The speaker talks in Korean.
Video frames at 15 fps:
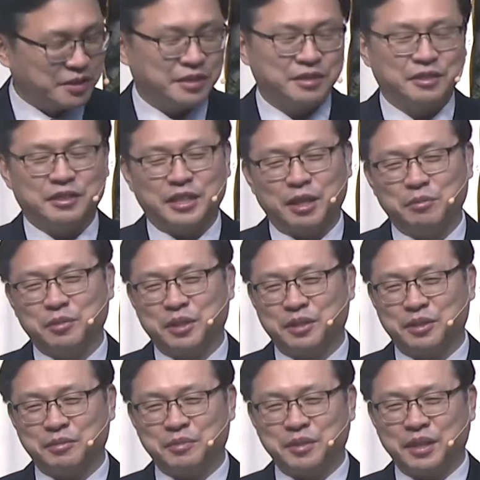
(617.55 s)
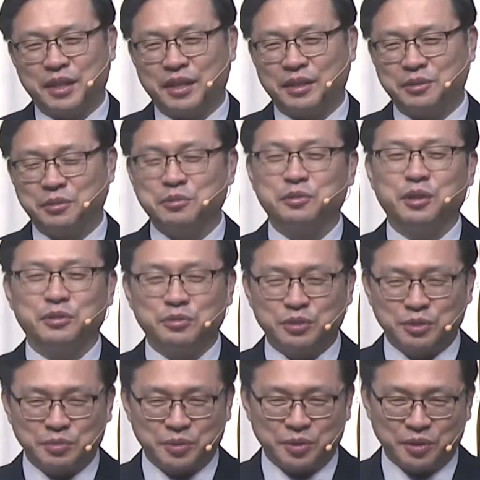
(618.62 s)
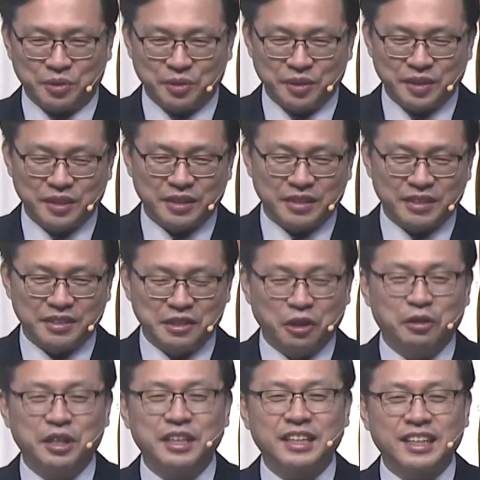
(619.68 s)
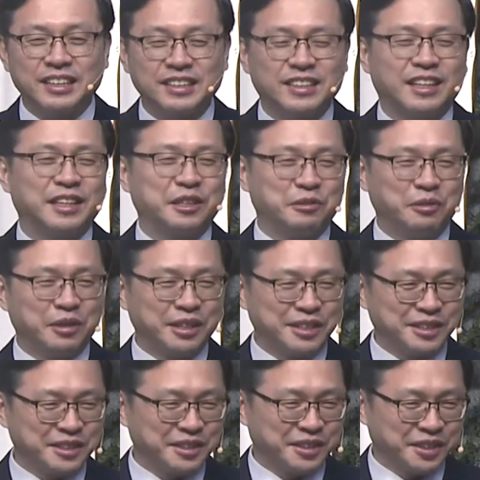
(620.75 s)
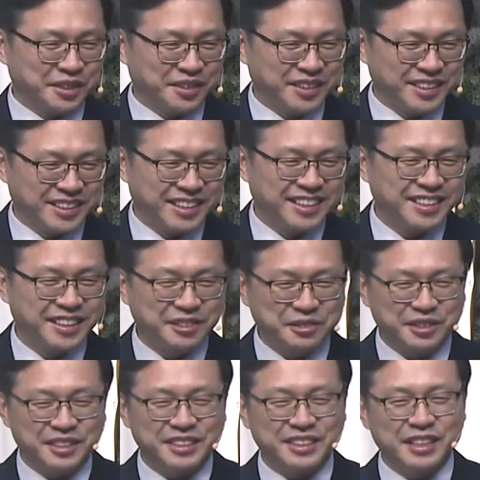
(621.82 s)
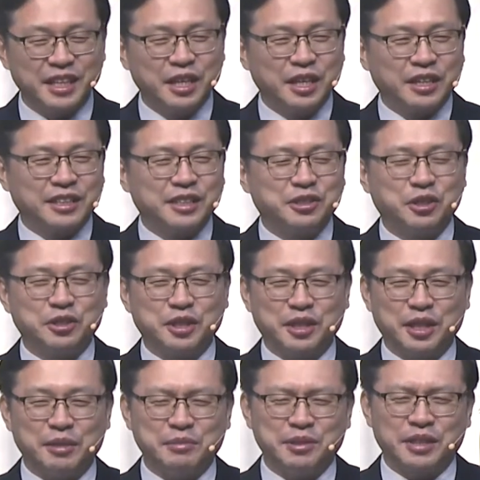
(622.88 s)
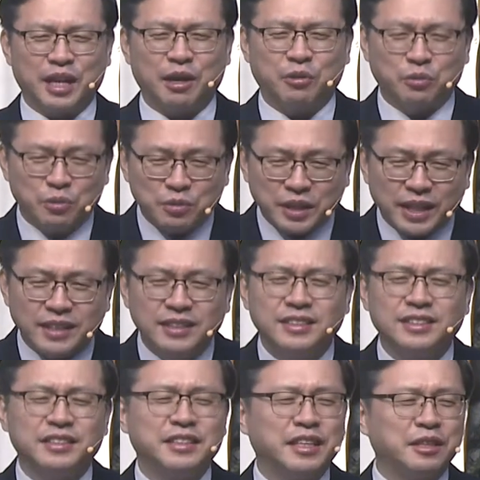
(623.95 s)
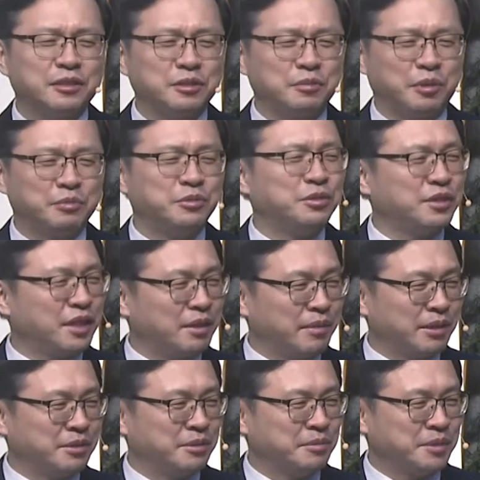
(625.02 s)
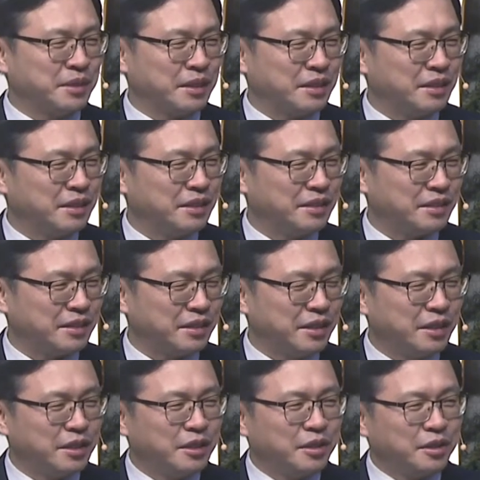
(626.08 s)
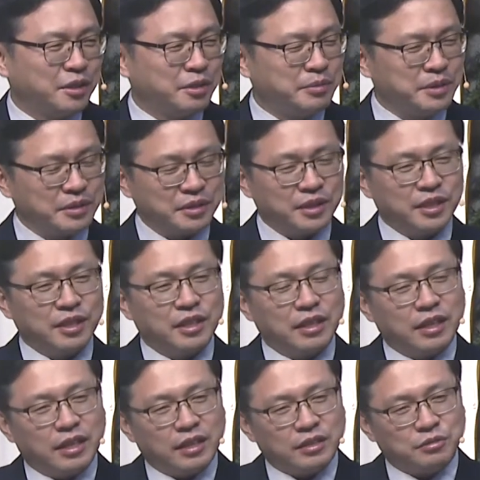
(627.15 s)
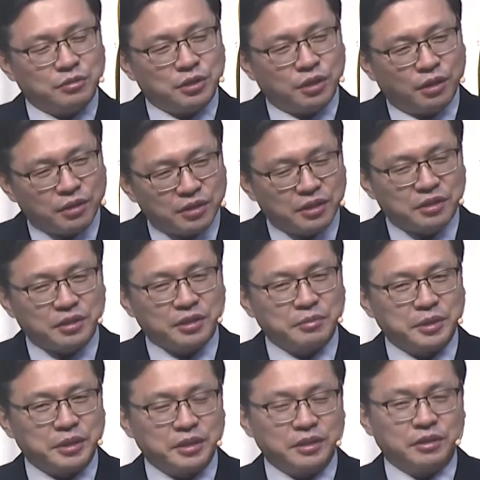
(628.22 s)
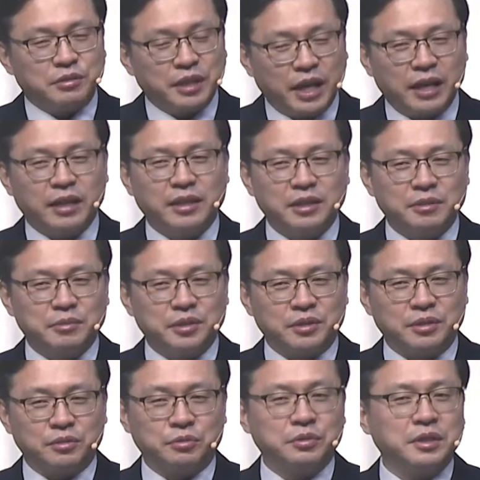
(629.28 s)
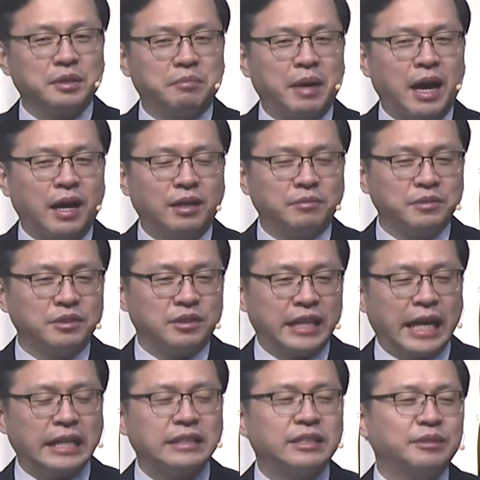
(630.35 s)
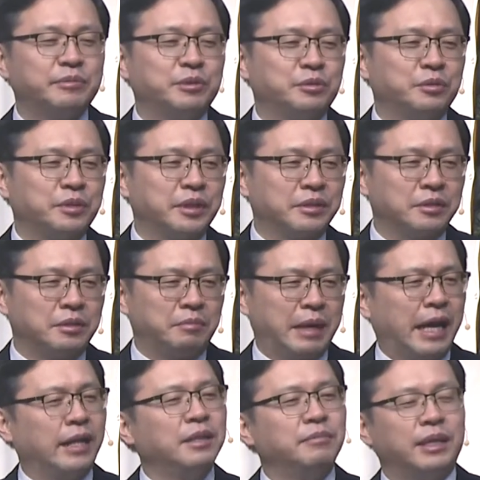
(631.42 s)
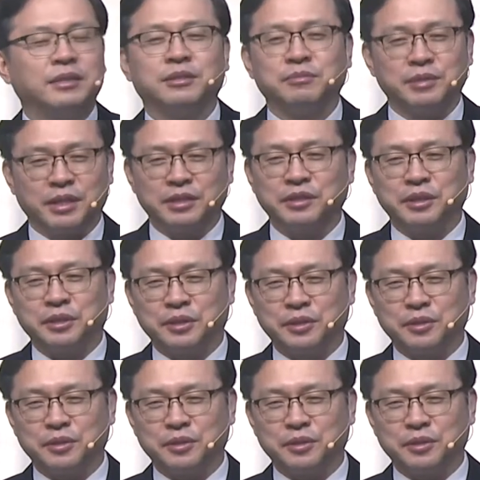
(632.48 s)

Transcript: 잘못했습니다. 용서해 주십시오. 여기까지 가길 원하시는 거예요. 그런데 우리는 그냥 죄책감을 갖고 사는 데에서 멈출 때가 많습니다. 예. 여러분, 우리 성령님은, 우리 하나님은 우리의 마음을, 양심을 통해서 많이 말씀을 하세요.